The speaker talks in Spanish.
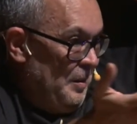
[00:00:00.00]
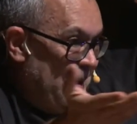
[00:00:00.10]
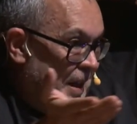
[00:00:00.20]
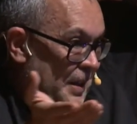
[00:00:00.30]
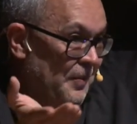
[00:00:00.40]

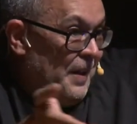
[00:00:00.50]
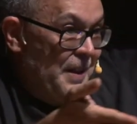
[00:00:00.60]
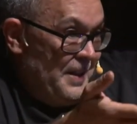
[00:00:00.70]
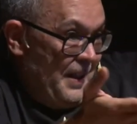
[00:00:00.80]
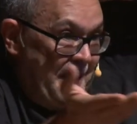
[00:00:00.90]
la
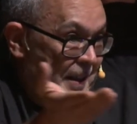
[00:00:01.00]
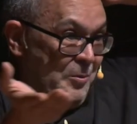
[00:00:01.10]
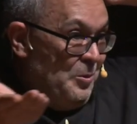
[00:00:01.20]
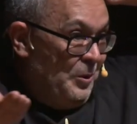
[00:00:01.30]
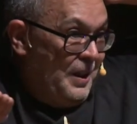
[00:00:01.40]
diferencia es que cada
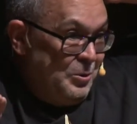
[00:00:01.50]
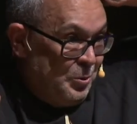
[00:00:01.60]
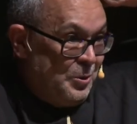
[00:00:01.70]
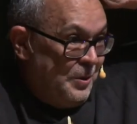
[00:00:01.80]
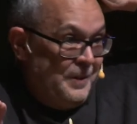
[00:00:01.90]
uno tiene el
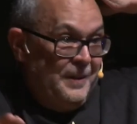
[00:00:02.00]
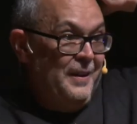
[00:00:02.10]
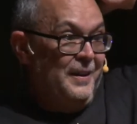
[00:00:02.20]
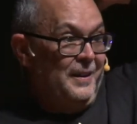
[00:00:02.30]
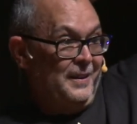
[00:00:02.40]
suyo.
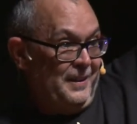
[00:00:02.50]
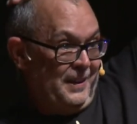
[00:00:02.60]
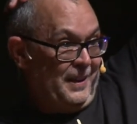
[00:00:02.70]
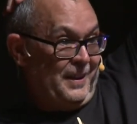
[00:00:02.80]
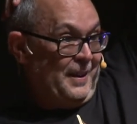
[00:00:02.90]
Y
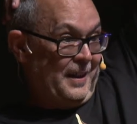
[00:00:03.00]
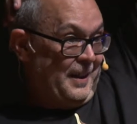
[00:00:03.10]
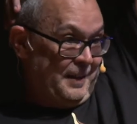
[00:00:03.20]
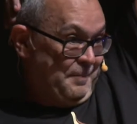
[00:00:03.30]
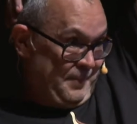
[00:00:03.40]

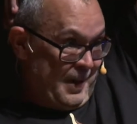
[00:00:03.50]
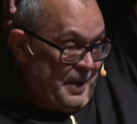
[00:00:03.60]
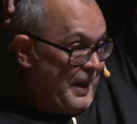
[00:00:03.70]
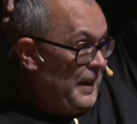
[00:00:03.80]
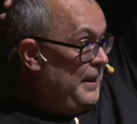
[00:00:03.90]
que
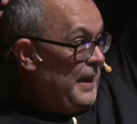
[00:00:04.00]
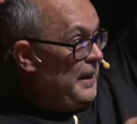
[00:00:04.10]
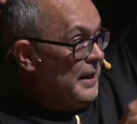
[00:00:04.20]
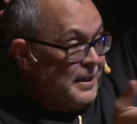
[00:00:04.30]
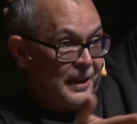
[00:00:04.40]
habrá gente
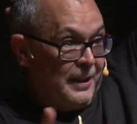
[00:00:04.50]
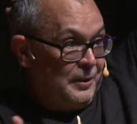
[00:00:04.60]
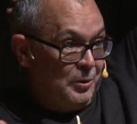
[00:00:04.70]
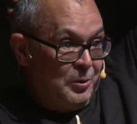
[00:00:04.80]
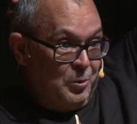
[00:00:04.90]
aquí en este
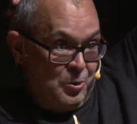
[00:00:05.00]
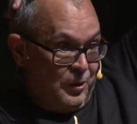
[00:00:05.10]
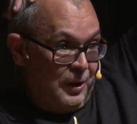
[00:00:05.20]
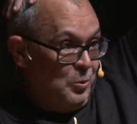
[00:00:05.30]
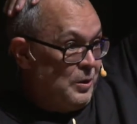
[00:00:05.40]
teatro incluso
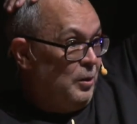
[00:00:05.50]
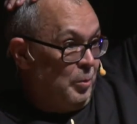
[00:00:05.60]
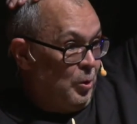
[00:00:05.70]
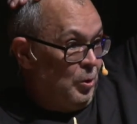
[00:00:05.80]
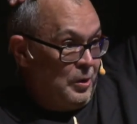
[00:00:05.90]
que le gusten los
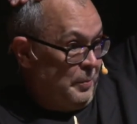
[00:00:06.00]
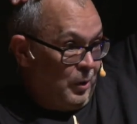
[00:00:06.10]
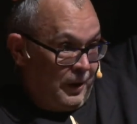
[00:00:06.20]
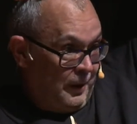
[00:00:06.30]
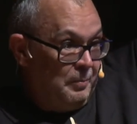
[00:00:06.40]
brócolis,
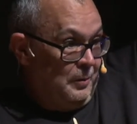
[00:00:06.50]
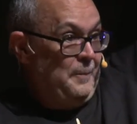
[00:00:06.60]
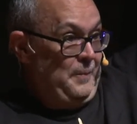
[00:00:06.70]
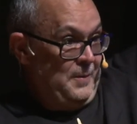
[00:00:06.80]
por ejemplo.